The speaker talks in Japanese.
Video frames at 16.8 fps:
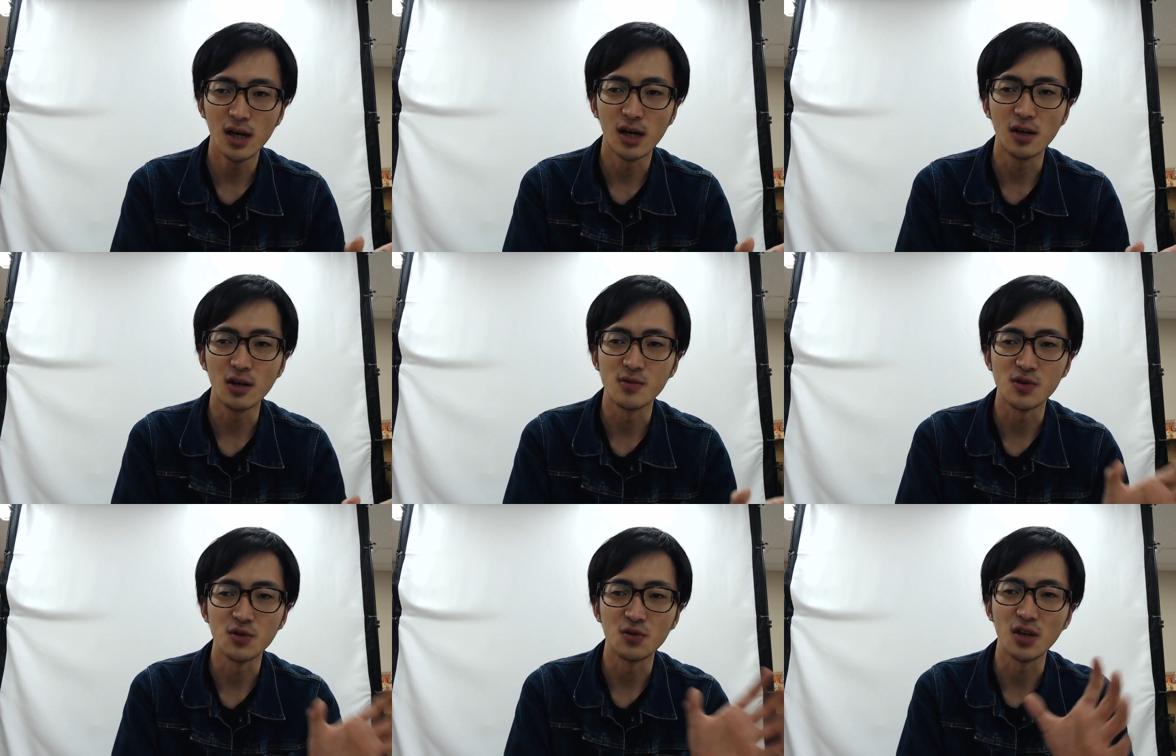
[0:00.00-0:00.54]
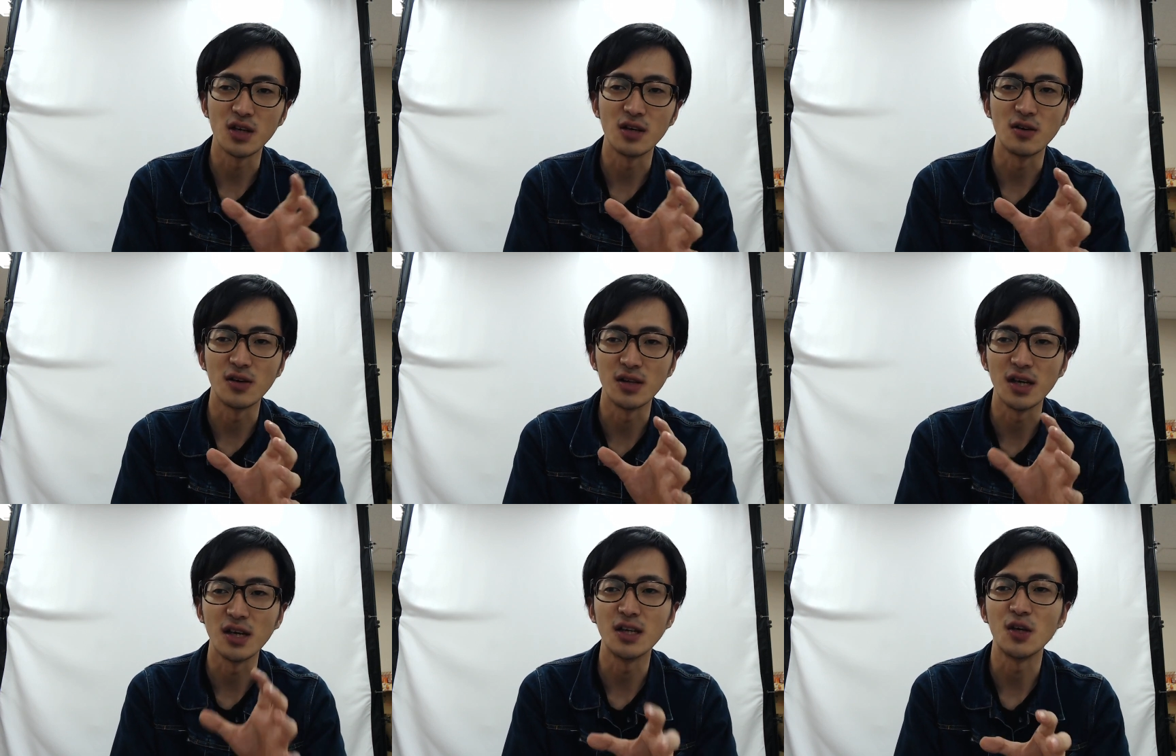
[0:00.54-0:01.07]
ある意味その金額
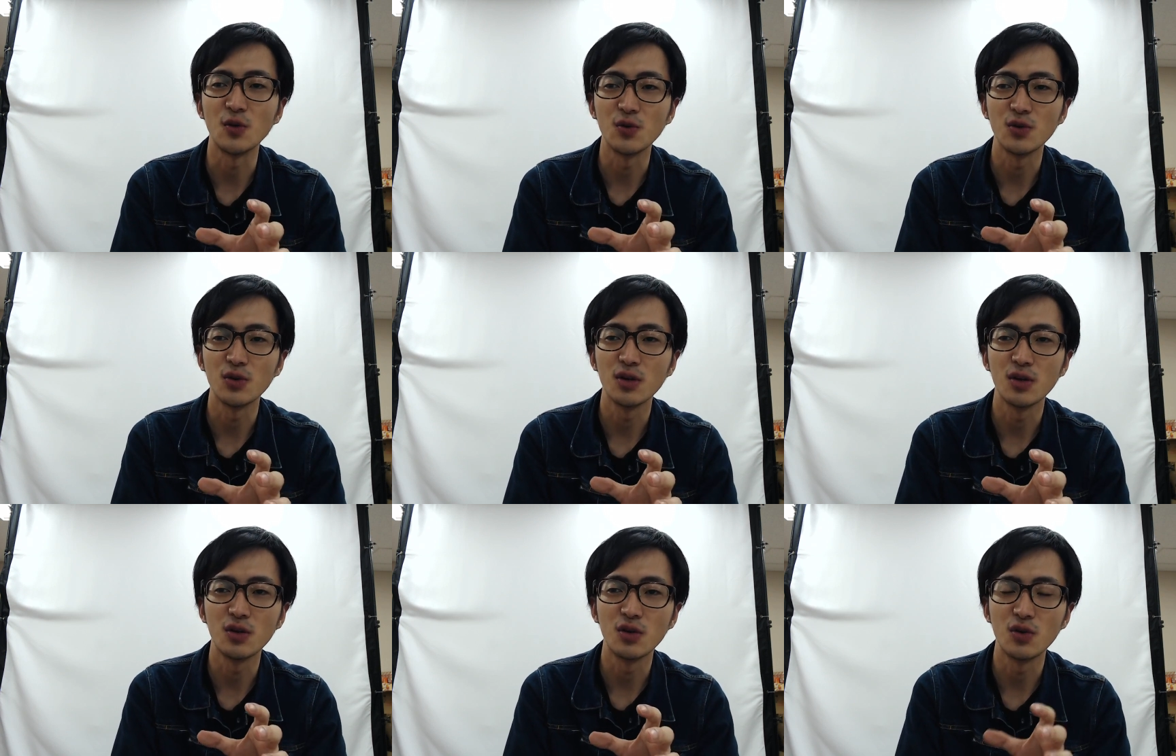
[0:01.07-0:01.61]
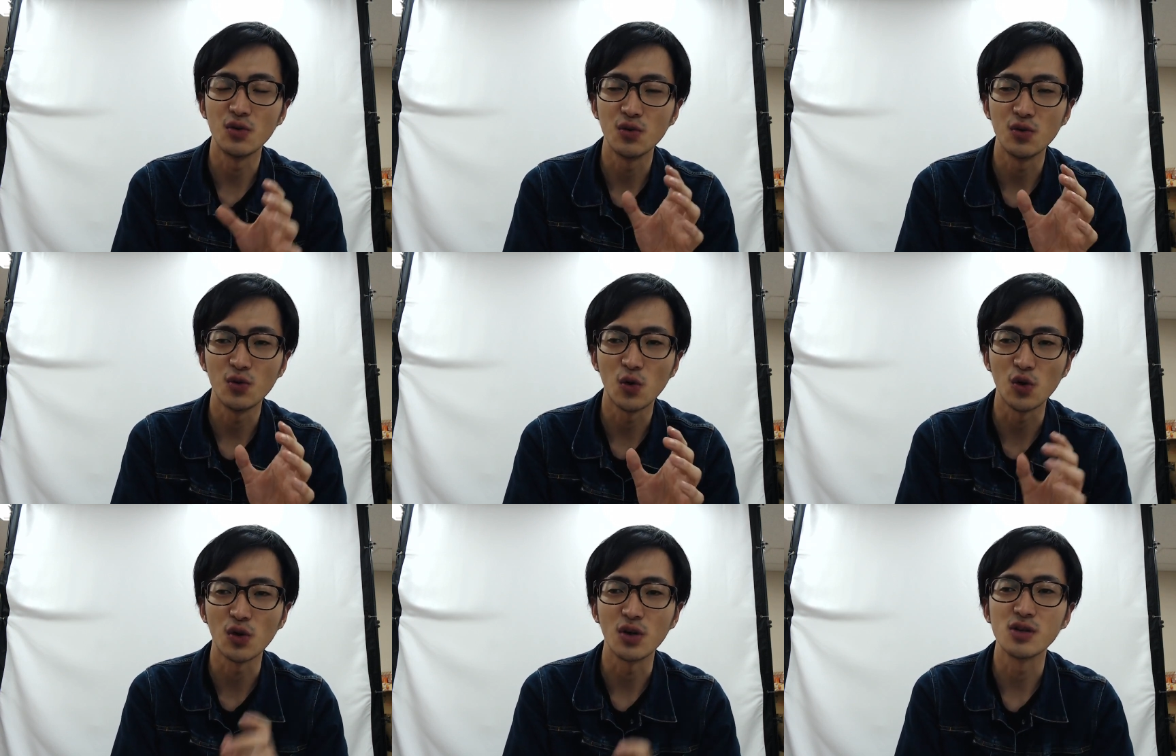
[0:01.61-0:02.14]
でできてるっていう
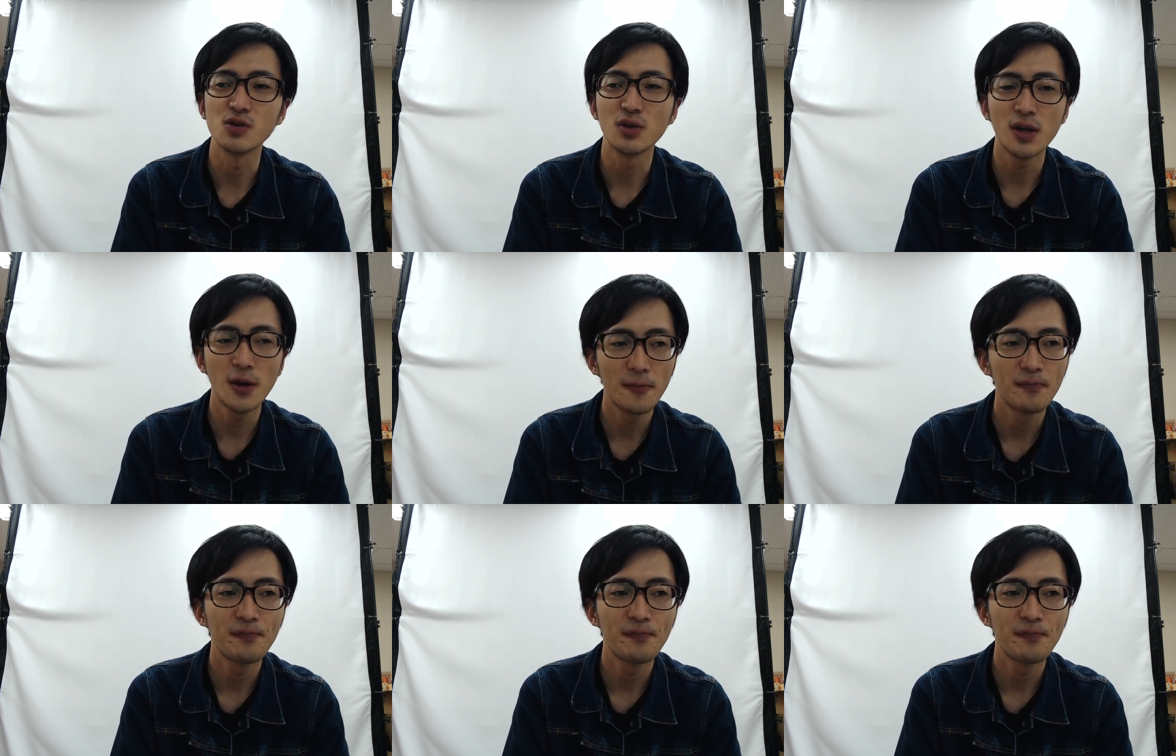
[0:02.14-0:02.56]
ことなんですよね。